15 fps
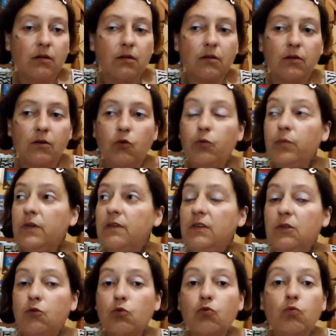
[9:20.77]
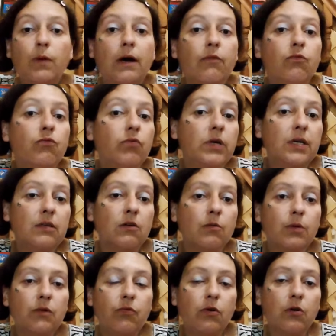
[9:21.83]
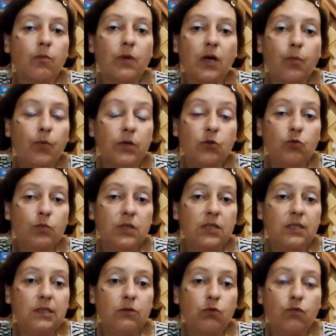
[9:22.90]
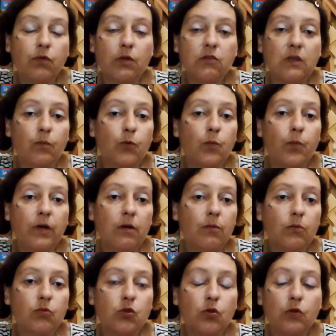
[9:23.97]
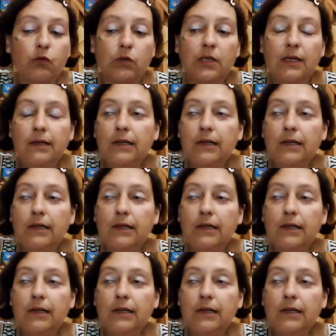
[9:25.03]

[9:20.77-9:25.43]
Euh, le midi, surtout, bah, vous voyez dans mes vlogs mes repas du midi, souvent c'est à peu près la même chose.